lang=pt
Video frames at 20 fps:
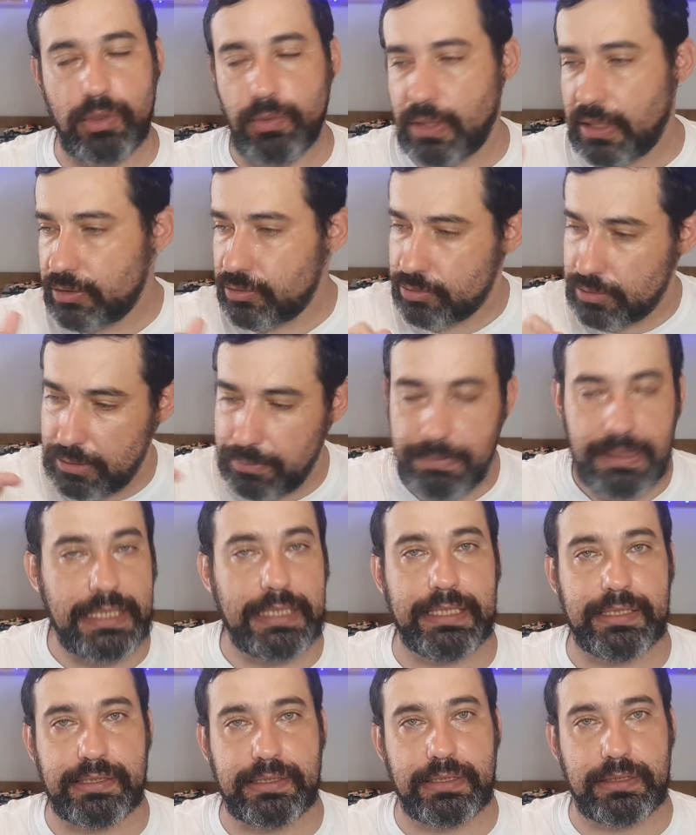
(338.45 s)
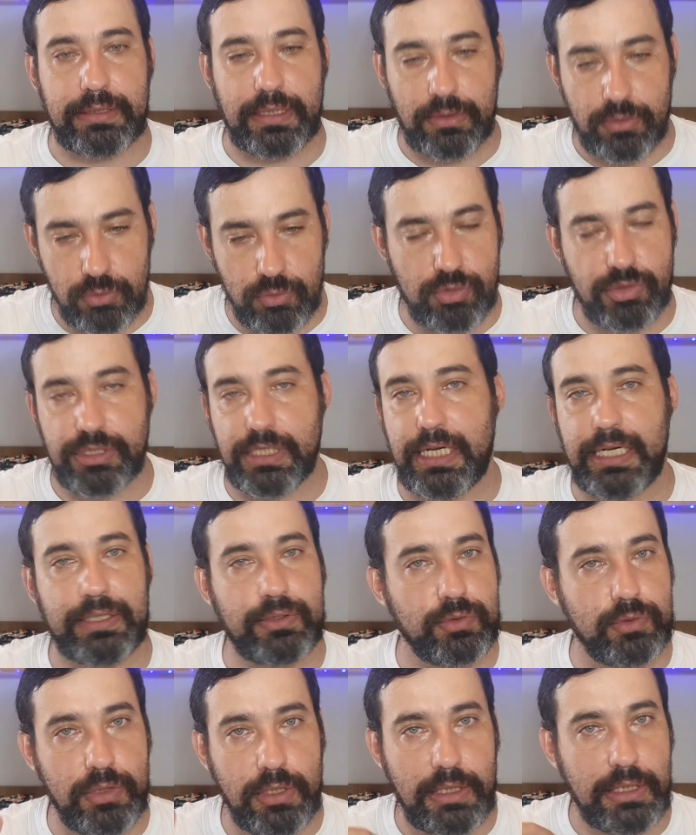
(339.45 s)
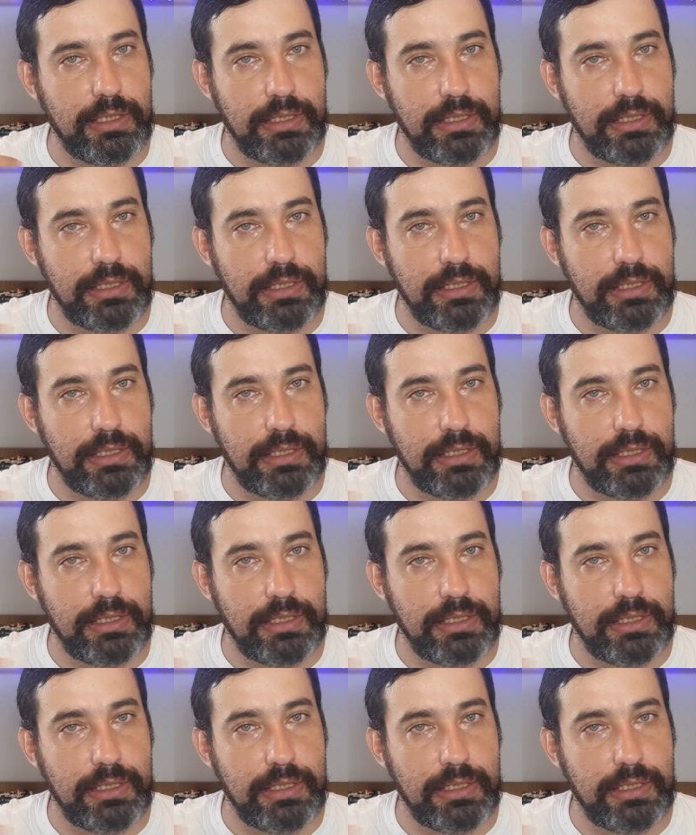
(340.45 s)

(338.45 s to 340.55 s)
Eu acho que beleza, tá tudo certo,